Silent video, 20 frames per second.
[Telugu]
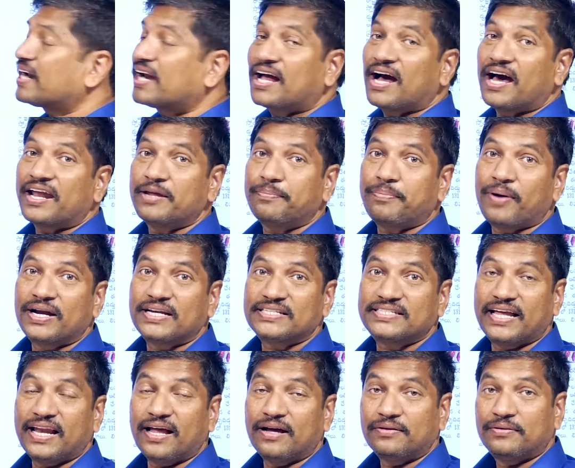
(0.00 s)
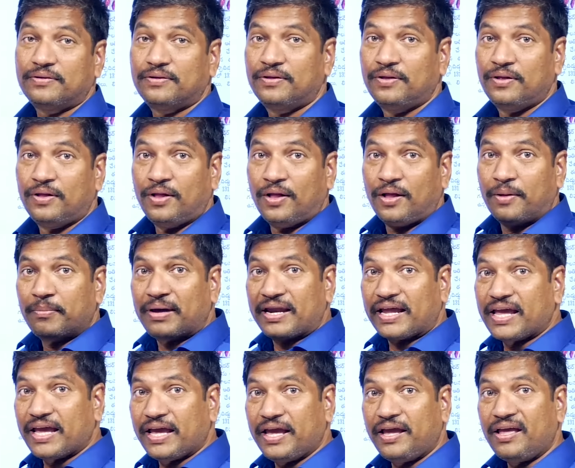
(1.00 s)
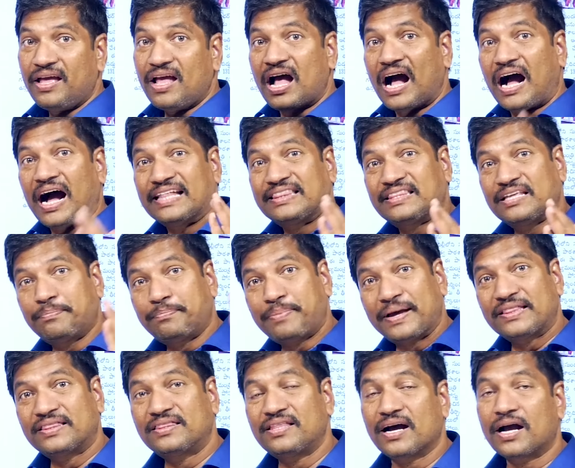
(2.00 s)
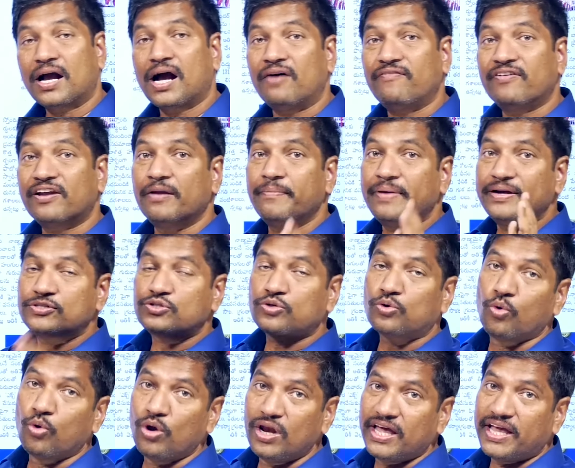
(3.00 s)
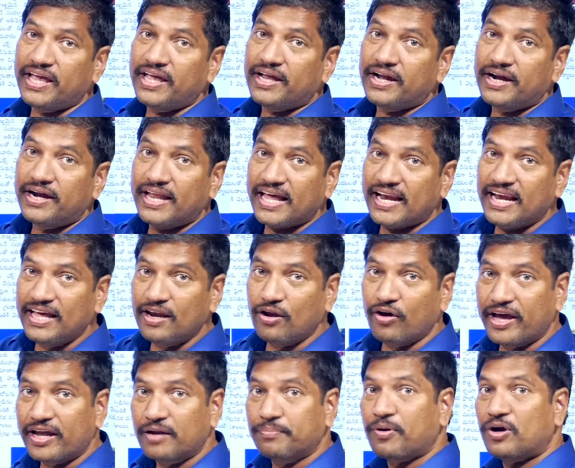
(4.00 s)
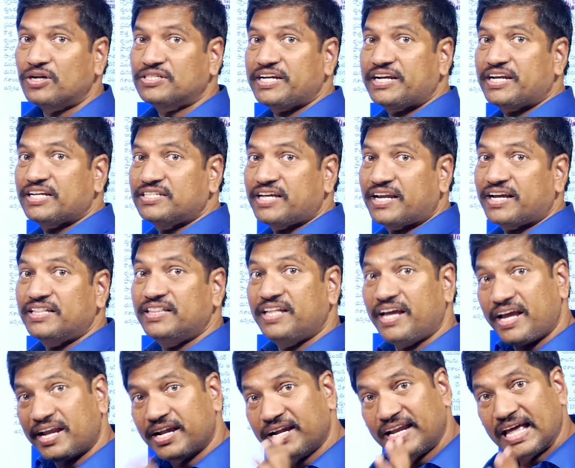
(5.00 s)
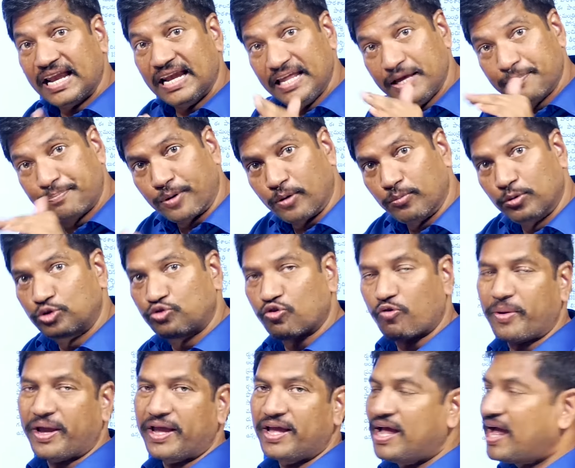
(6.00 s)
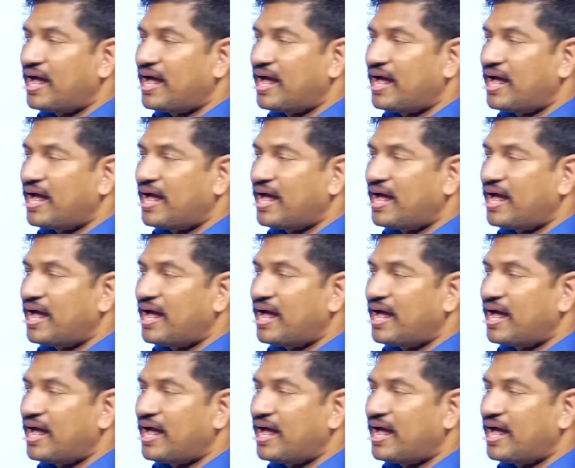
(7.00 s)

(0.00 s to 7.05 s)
సర్కారీ పాఠశాల మనకి అతిపెద్ద గవర్నమెంట్ స్కూల్ని ఢిల్లీలో ఏర్పాటు చేయడం జరిగింది ఢిల్లీ ప్రభుత్వమే